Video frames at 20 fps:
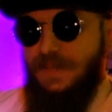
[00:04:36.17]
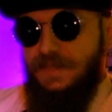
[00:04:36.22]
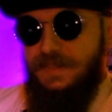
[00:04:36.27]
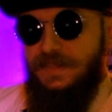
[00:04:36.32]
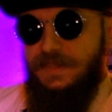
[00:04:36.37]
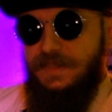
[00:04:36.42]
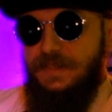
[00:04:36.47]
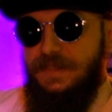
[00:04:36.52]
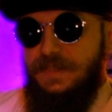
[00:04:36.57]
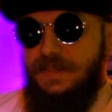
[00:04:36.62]

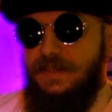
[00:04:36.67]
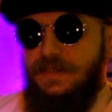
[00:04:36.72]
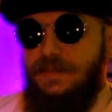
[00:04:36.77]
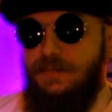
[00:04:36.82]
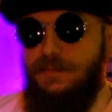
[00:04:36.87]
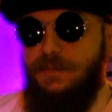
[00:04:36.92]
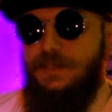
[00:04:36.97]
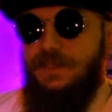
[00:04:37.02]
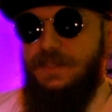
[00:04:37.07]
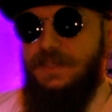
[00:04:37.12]
sind,
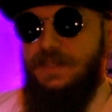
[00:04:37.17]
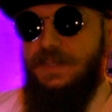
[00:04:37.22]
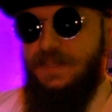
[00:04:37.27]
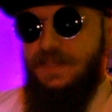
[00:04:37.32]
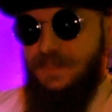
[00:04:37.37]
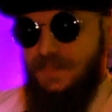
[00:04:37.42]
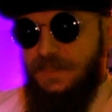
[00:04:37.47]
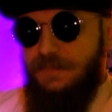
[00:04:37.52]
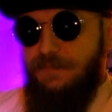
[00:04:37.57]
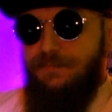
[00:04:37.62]
nämlich die
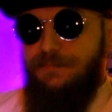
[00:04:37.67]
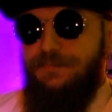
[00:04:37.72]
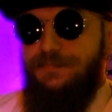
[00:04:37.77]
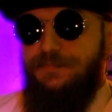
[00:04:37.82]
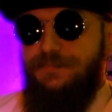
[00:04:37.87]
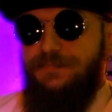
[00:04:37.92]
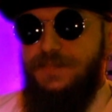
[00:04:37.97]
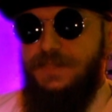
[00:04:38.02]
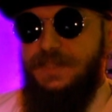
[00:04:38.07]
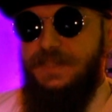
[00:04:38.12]
dritte,
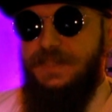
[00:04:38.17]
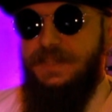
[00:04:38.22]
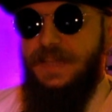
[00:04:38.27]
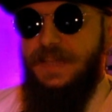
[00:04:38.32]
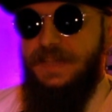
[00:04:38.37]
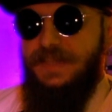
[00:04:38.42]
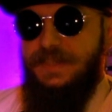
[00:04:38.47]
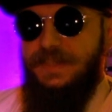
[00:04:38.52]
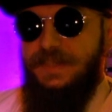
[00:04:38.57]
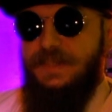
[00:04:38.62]
die
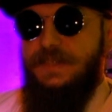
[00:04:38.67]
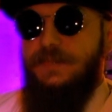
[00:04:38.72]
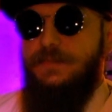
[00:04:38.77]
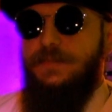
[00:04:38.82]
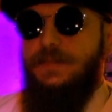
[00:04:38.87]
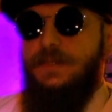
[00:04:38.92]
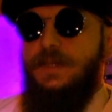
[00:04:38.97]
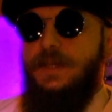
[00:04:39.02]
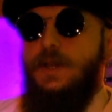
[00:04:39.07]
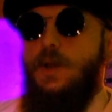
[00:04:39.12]
sechste
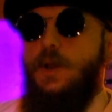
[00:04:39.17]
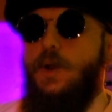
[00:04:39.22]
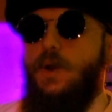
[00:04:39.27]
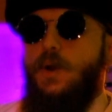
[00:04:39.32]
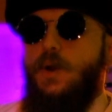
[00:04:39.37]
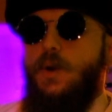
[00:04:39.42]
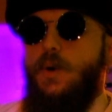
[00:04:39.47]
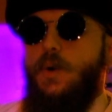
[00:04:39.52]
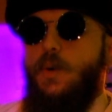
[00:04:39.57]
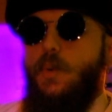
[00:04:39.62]

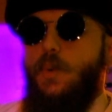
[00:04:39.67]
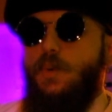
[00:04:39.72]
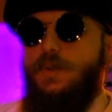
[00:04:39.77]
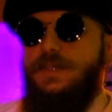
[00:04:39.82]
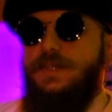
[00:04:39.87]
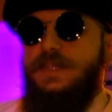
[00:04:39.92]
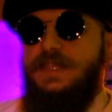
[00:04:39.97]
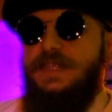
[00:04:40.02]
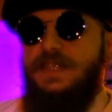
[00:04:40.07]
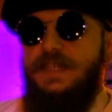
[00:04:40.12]

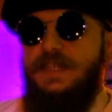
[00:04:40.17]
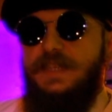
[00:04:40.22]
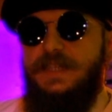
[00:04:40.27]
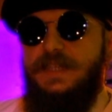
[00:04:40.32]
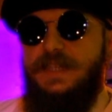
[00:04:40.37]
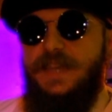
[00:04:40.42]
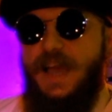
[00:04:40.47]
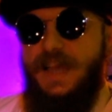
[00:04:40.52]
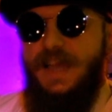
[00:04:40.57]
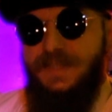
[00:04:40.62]
und die
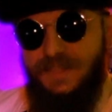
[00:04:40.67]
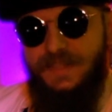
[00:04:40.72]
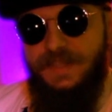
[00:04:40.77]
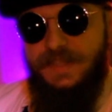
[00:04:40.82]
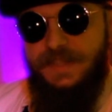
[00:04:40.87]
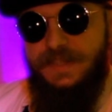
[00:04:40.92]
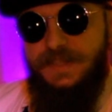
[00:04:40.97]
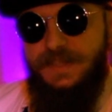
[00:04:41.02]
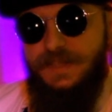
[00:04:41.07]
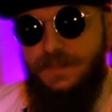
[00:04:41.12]

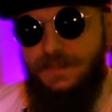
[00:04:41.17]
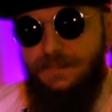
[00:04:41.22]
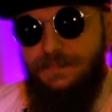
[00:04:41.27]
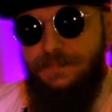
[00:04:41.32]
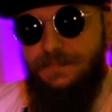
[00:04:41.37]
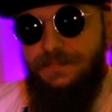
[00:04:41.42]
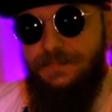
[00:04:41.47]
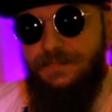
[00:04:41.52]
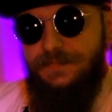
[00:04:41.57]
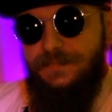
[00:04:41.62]
dreizehnte.
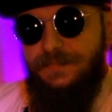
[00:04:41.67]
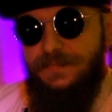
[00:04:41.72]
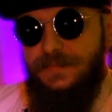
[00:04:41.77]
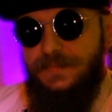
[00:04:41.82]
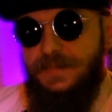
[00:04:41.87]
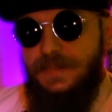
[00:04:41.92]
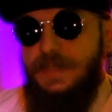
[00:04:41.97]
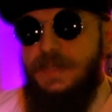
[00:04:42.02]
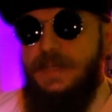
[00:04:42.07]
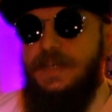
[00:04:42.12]

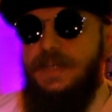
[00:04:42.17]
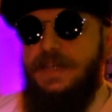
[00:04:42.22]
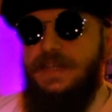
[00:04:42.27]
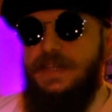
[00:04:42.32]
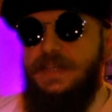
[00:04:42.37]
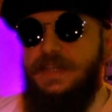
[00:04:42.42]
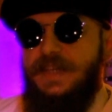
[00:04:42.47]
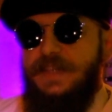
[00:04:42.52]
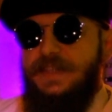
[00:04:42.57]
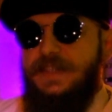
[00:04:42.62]

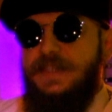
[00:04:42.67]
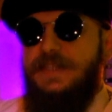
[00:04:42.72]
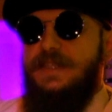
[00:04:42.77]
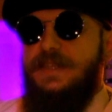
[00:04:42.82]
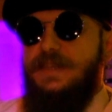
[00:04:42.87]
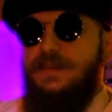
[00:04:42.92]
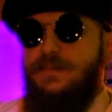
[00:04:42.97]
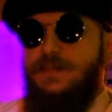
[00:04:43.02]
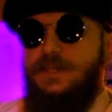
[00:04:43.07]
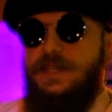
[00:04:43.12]
Das ist
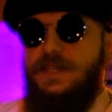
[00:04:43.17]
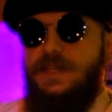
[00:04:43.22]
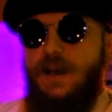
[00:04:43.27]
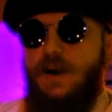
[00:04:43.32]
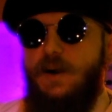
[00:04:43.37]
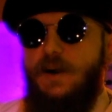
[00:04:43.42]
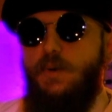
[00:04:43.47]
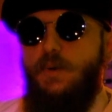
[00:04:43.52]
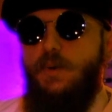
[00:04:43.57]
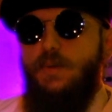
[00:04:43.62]
nämlich
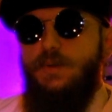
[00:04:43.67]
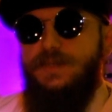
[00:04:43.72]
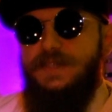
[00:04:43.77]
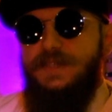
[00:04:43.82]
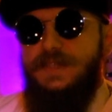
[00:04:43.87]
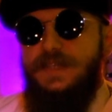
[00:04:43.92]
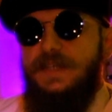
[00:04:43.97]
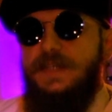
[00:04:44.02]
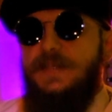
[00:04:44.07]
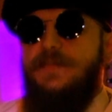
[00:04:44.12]
genau
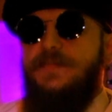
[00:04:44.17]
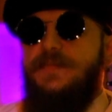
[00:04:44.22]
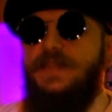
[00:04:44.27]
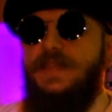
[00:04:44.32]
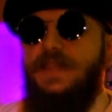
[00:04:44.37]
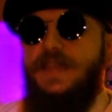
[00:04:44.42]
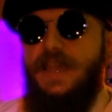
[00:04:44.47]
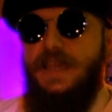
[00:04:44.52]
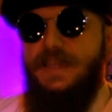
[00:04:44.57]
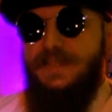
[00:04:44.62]
unser
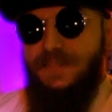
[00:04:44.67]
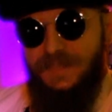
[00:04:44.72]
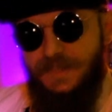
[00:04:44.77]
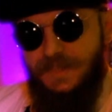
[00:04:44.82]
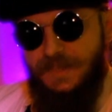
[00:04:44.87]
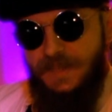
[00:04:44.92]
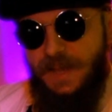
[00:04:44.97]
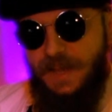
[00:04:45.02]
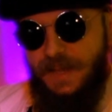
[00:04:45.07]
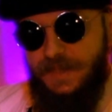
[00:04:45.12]

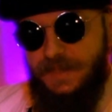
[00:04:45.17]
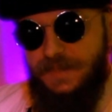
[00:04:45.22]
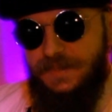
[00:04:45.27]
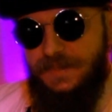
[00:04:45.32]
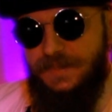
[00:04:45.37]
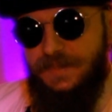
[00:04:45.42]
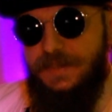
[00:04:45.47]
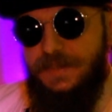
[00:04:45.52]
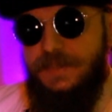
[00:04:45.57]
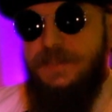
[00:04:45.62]

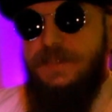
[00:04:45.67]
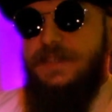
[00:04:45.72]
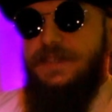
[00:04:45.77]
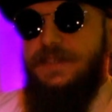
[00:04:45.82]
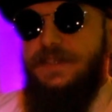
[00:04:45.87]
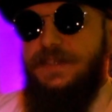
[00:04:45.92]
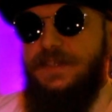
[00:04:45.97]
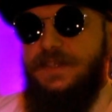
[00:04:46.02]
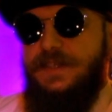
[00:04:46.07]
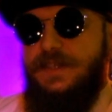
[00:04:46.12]
Hänschenklein.
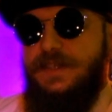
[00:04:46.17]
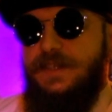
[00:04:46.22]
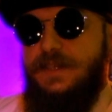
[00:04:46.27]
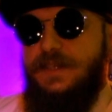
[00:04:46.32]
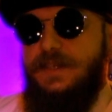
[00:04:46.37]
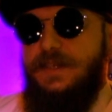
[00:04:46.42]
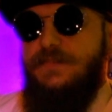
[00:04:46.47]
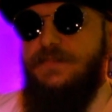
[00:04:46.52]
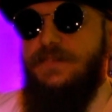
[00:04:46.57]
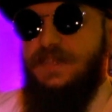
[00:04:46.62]

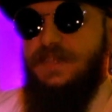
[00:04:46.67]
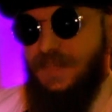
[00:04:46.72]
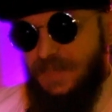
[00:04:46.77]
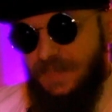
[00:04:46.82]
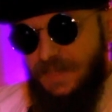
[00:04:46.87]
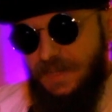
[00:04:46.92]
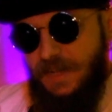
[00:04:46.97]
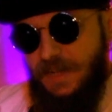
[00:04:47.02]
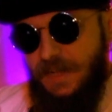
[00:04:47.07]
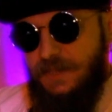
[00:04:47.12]
Wir
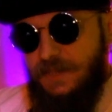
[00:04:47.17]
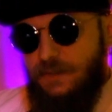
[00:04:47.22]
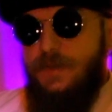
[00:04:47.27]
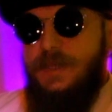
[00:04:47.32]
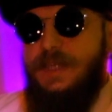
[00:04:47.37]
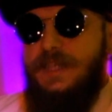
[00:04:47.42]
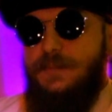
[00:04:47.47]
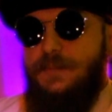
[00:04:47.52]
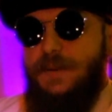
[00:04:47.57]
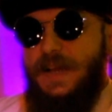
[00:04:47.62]
sehen
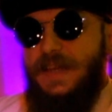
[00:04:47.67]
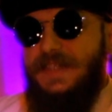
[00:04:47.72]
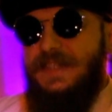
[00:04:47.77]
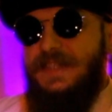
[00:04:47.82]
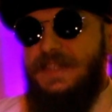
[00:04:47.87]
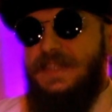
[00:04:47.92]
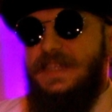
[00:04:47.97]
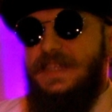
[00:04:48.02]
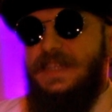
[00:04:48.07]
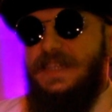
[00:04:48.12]
also, es
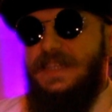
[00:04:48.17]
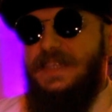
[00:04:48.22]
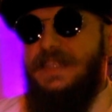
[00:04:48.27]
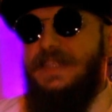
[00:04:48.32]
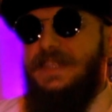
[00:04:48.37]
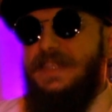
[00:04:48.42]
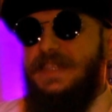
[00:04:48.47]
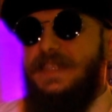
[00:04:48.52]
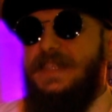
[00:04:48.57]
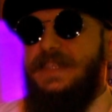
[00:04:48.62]
passt
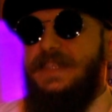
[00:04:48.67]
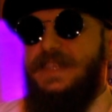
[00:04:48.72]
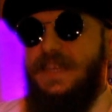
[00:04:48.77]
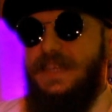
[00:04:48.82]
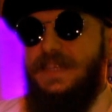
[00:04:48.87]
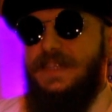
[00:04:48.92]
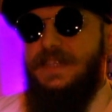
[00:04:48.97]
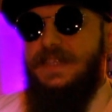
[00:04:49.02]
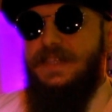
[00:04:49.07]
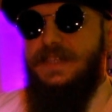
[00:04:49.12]
in diese
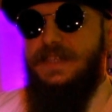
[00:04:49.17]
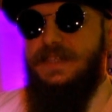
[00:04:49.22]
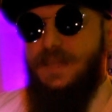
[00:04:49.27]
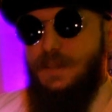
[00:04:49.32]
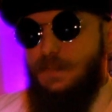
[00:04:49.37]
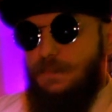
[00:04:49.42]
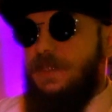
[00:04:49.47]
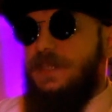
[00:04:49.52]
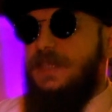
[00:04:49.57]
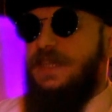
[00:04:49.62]
16
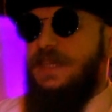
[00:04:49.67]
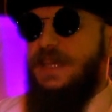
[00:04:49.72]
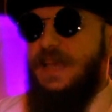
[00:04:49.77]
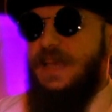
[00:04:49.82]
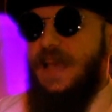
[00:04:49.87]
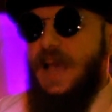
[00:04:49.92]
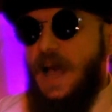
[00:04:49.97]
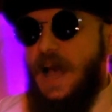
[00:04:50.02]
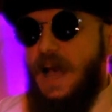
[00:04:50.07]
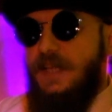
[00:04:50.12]
Steps
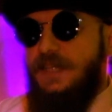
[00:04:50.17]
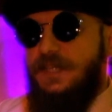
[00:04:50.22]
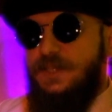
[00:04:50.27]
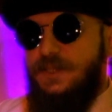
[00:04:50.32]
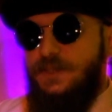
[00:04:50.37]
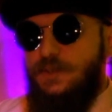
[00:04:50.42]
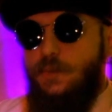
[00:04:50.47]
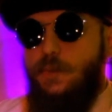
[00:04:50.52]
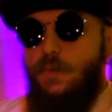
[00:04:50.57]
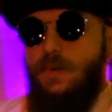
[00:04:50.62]
gerade
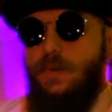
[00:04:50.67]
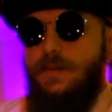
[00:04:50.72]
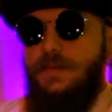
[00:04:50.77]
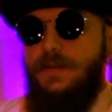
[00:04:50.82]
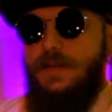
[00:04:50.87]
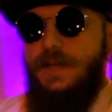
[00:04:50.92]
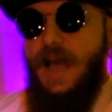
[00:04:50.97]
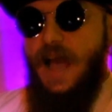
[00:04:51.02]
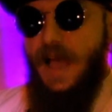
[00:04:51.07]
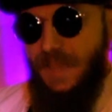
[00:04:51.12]
so
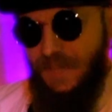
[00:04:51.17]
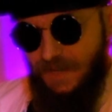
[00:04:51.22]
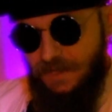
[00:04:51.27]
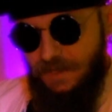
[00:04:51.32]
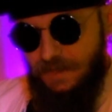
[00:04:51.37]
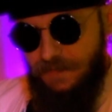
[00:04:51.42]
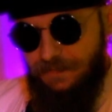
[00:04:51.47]
rein.